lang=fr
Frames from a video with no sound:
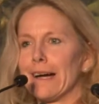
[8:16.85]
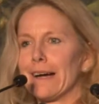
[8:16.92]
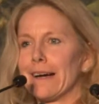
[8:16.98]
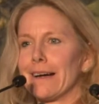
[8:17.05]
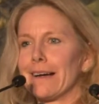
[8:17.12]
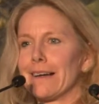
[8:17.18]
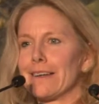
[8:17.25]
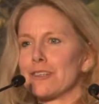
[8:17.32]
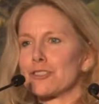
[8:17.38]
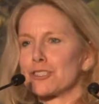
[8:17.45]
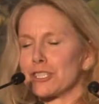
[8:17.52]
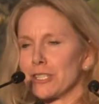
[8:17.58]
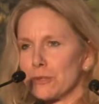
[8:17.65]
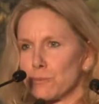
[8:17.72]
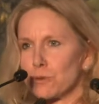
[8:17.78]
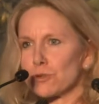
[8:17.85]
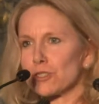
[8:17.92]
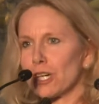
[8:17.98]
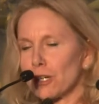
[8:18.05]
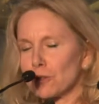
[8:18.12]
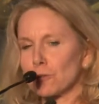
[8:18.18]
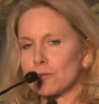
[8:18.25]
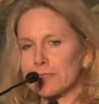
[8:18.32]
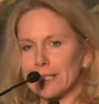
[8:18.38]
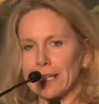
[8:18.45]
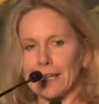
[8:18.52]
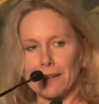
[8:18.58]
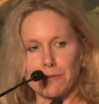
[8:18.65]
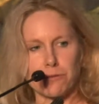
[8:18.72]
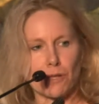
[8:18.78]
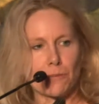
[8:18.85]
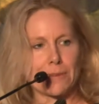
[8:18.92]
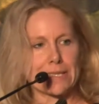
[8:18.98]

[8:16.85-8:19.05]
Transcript: Euh, j'ai plusieurs dossiers à la fois,